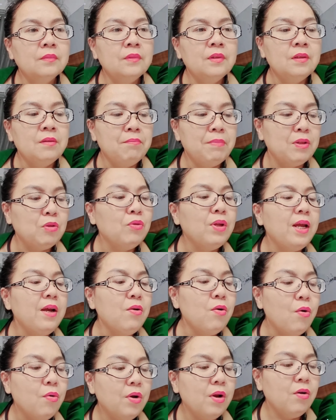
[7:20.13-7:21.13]
mà tôi thấy
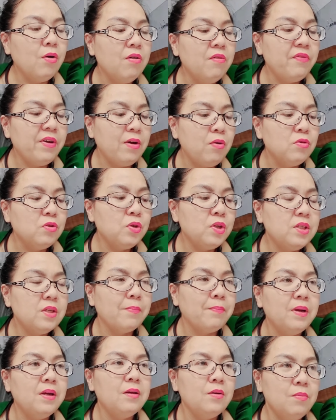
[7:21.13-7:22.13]
cô đó có vẻ cô suy
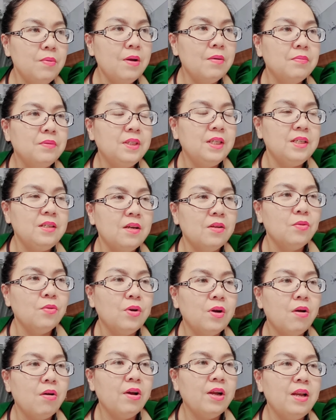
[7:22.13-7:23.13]
sụp á đúng không chị cho tôi
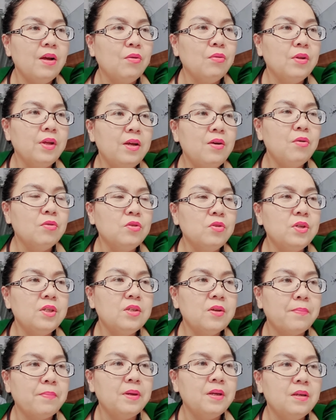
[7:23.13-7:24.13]
coi là cô thấy cô suy
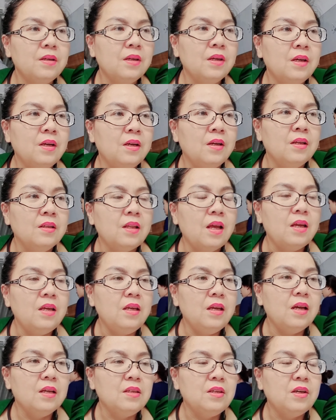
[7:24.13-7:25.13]
sụp á
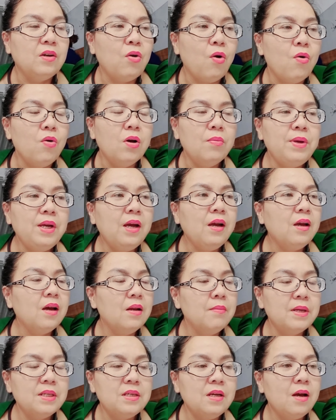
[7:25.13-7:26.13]
thì à, cô có biết cái
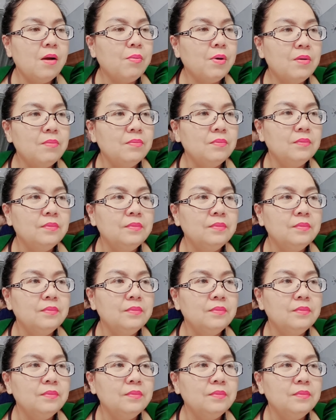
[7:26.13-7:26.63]
kênh bác sĩ ngọc không